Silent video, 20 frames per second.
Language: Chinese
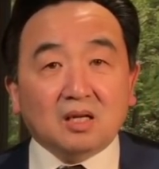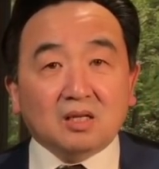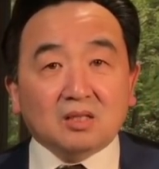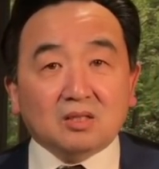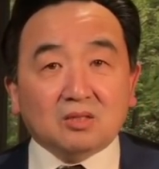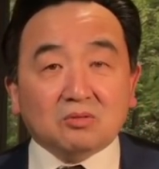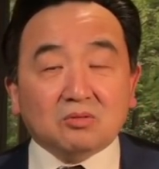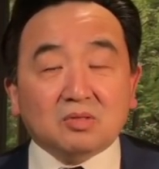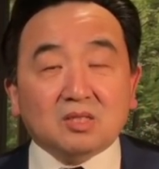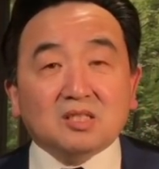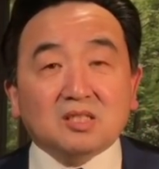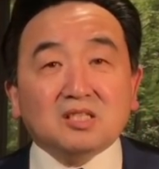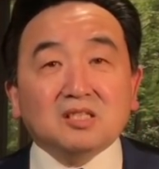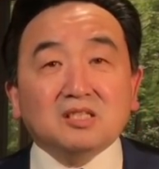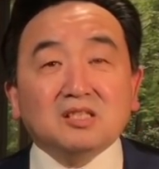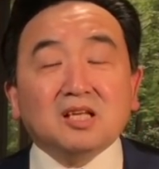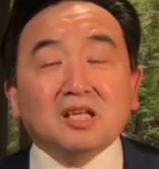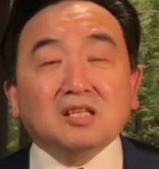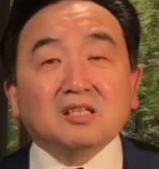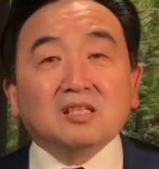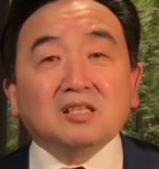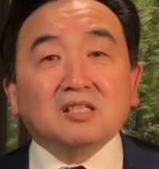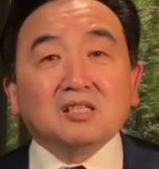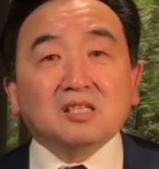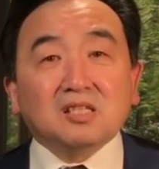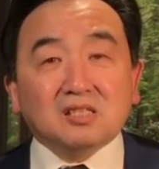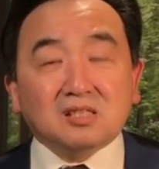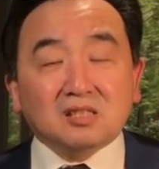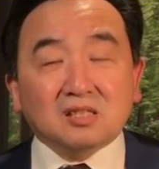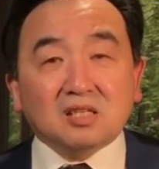就是今天的
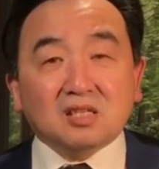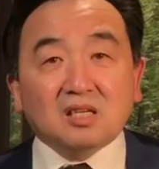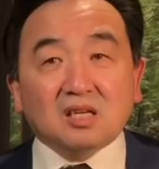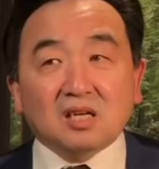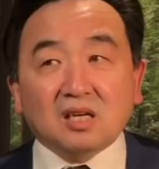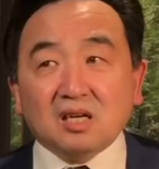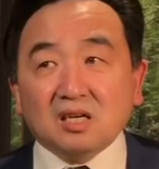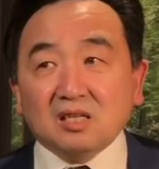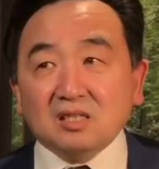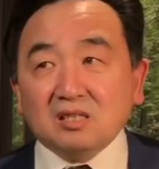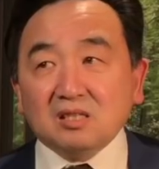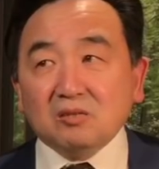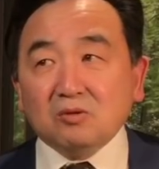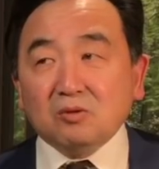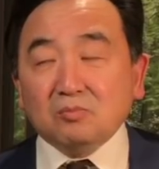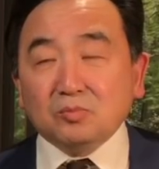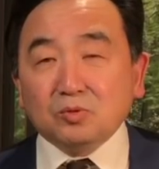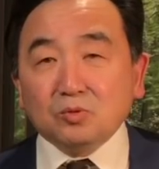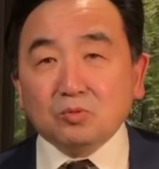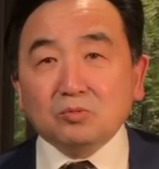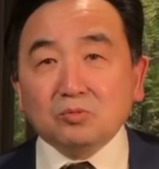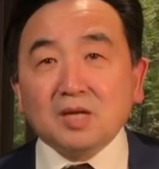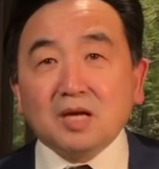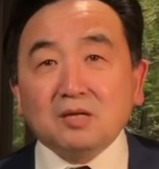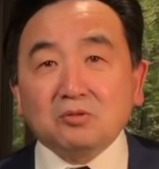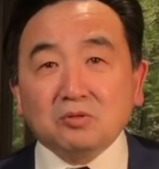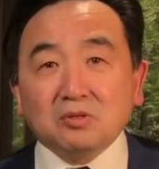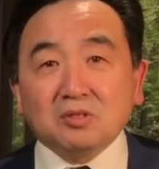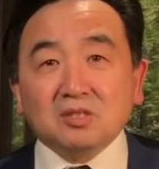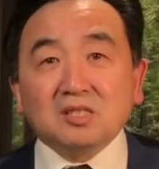深啊，我们通
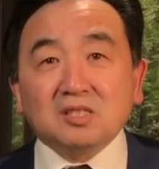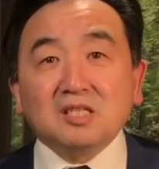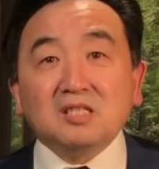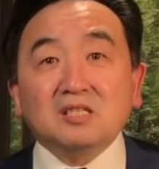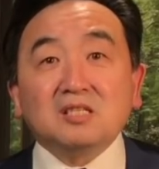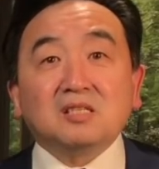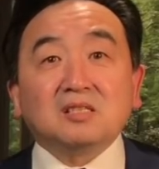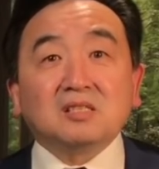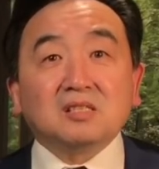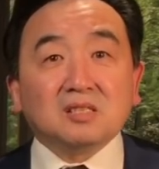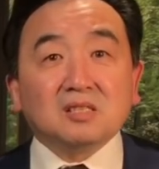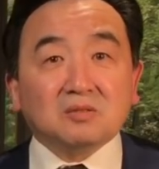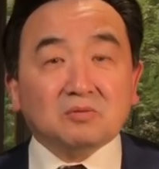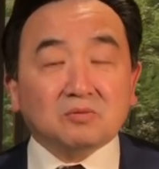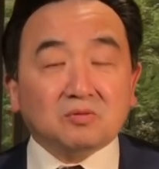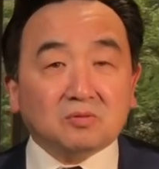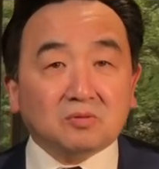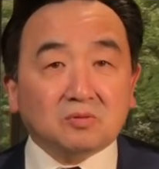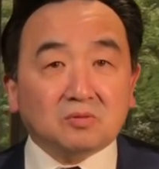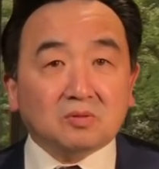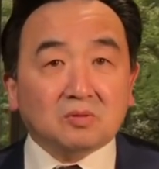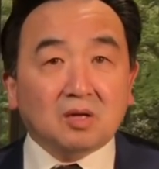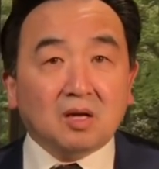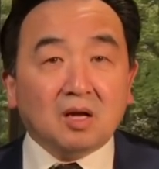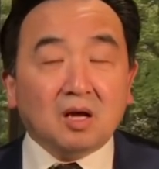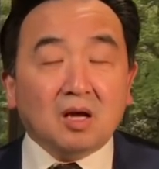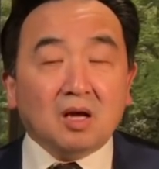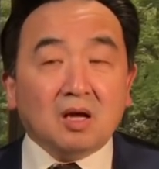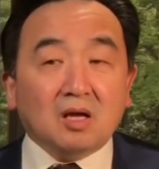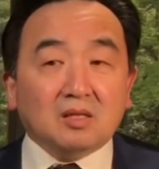常说深层政府，
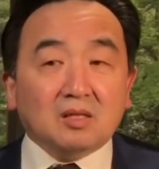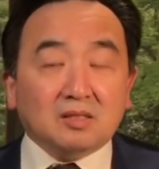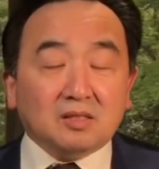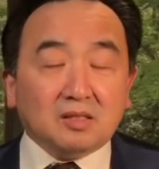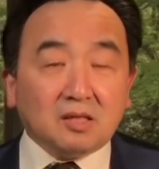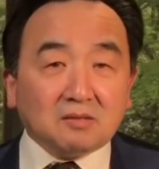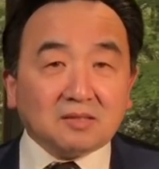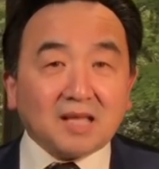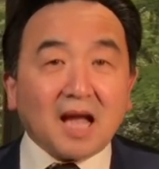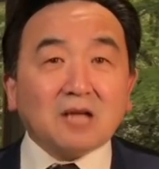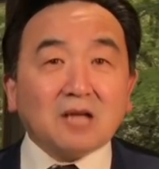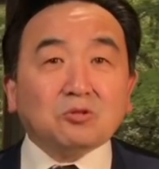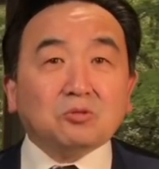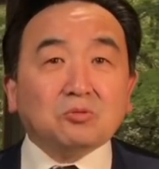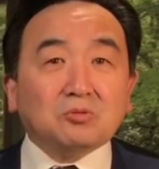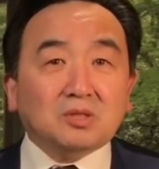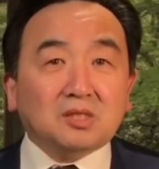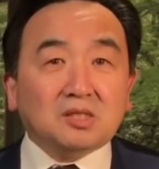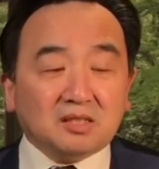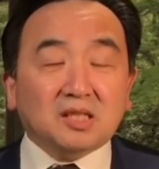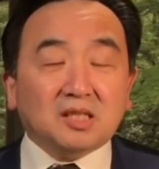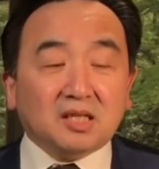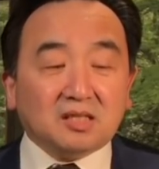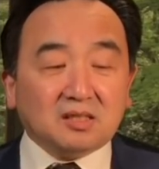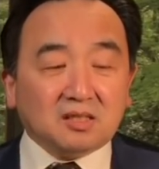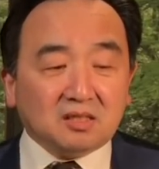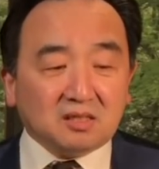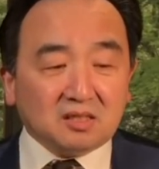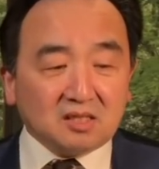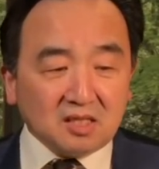你叫大重治也
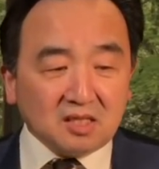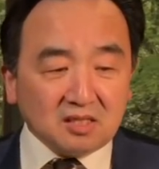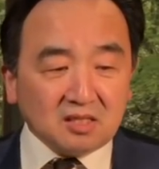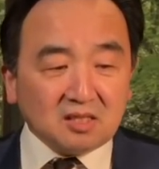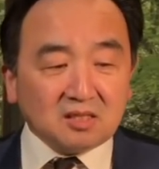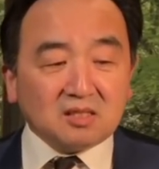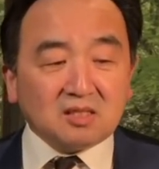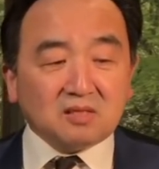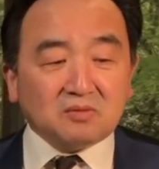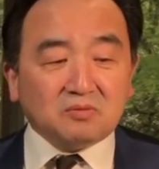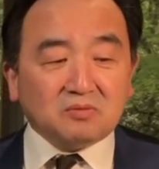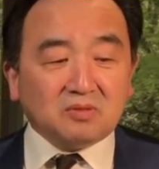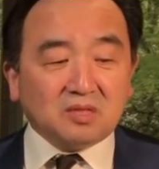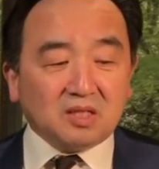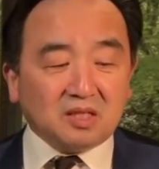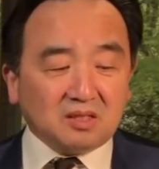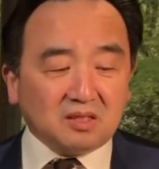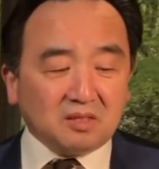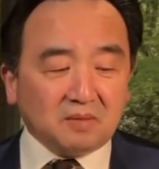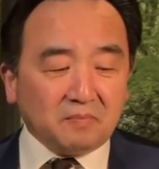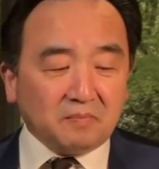成，深层政府也成。